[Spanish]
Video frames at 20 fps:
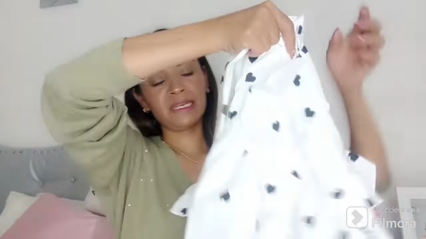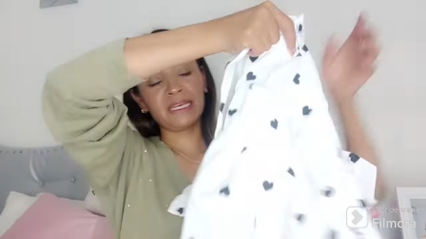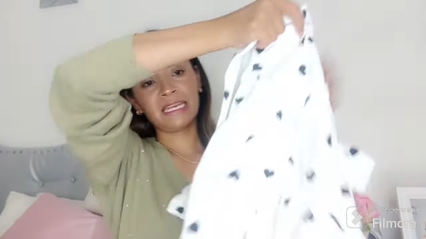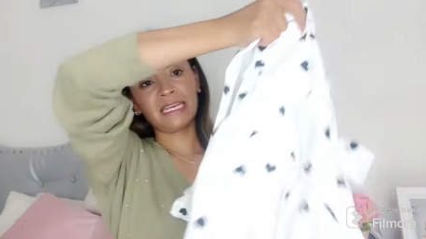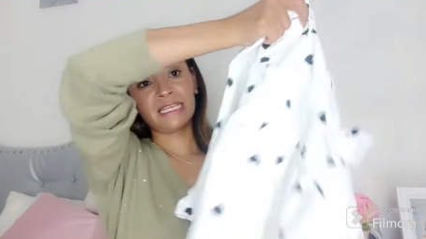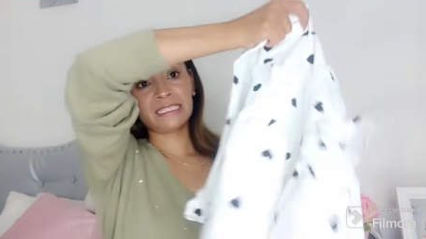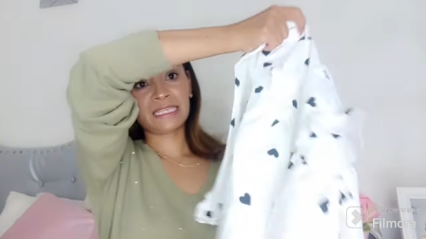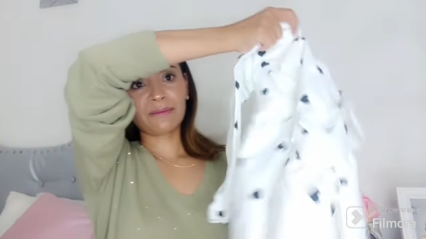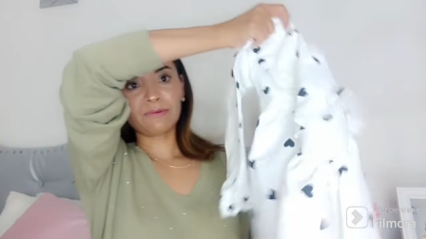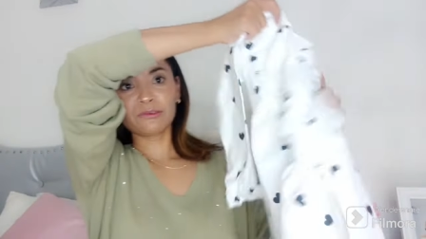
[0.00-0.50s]

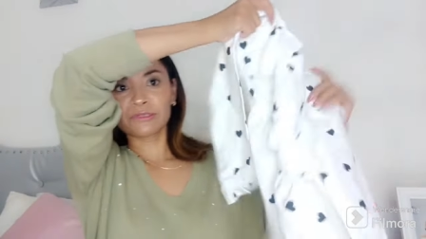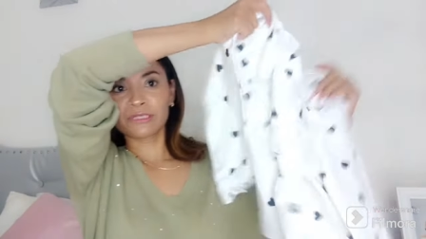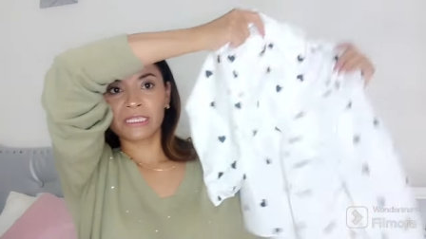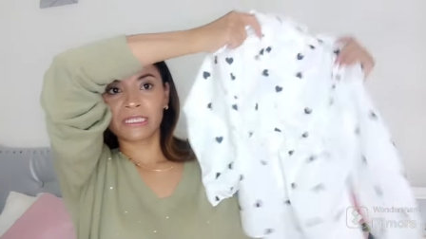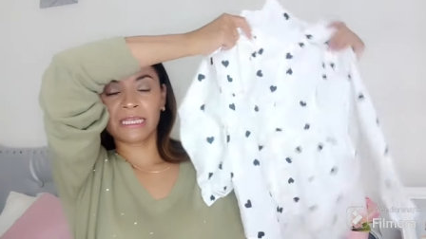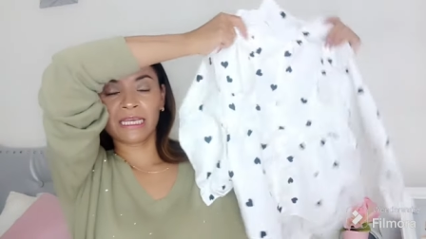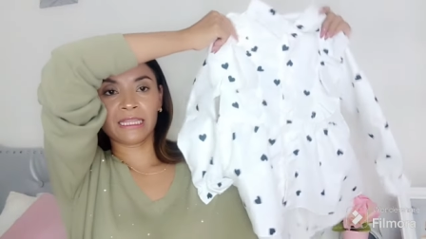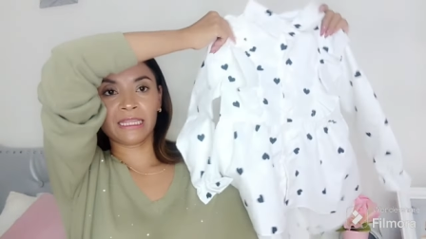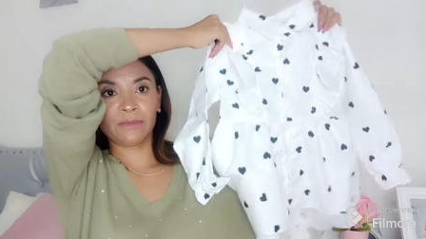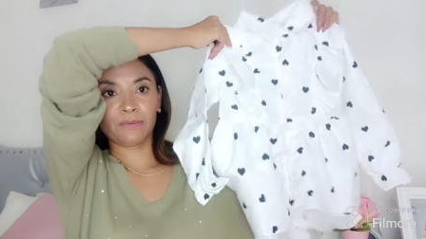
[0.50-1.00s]
Miren, esta
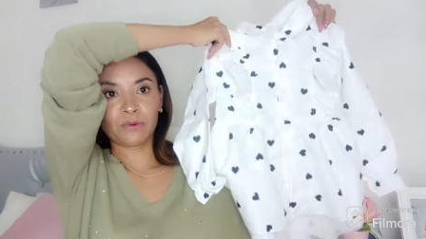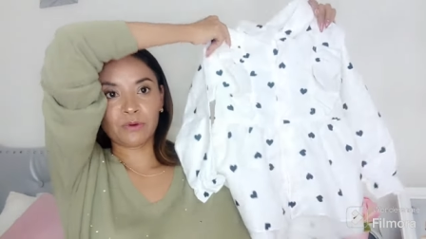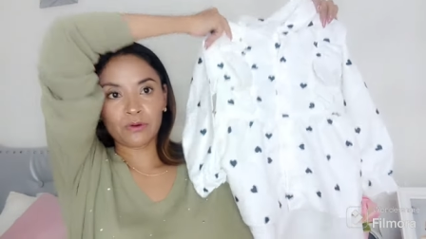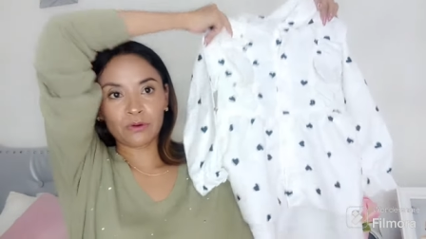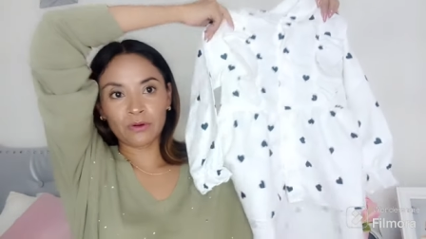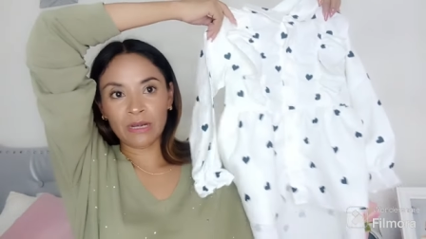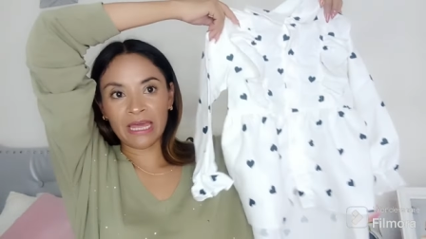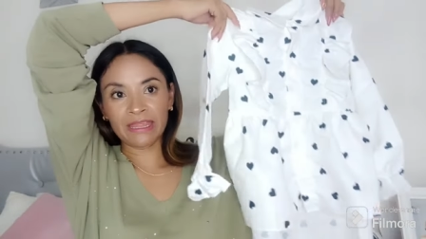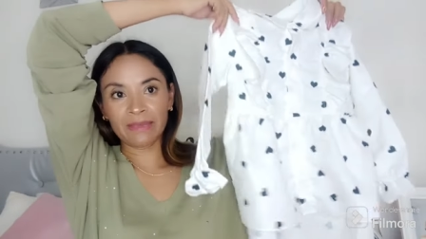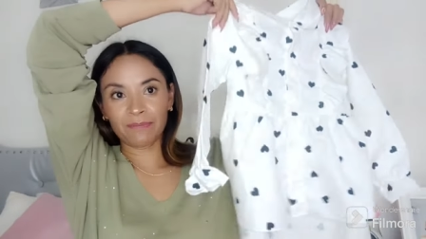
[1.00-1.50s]
blusita tipo
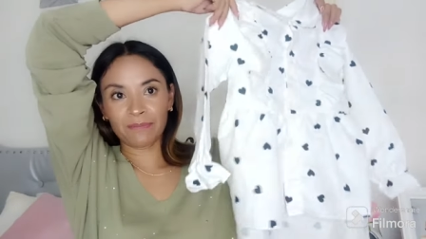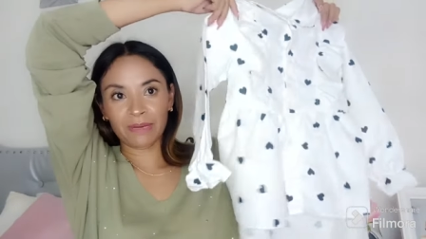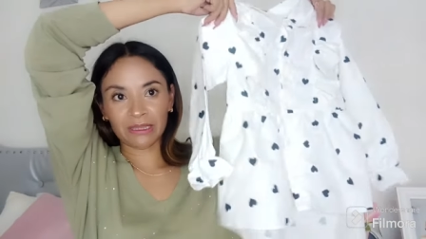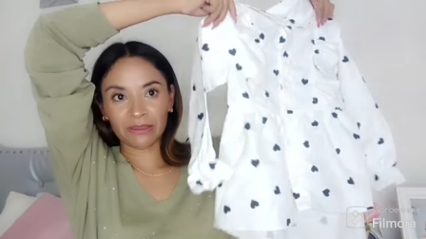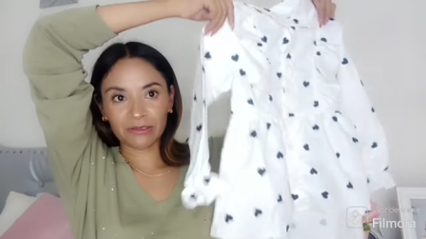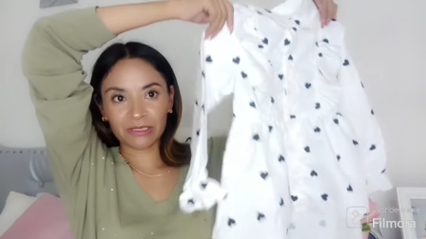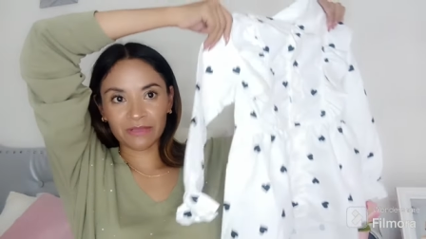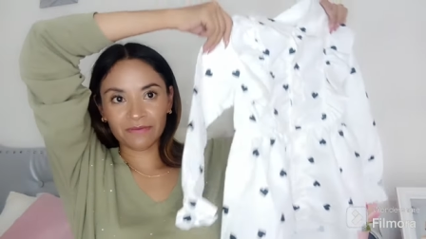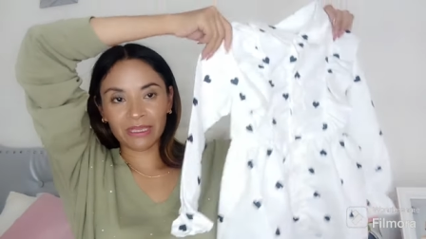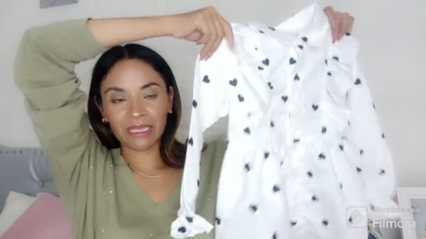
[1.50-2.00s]
cola de
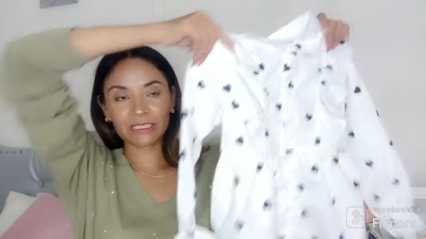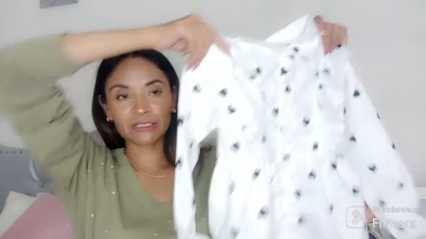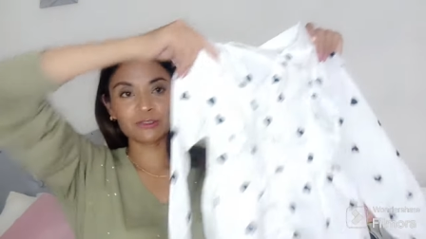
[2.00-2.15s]
pato se ve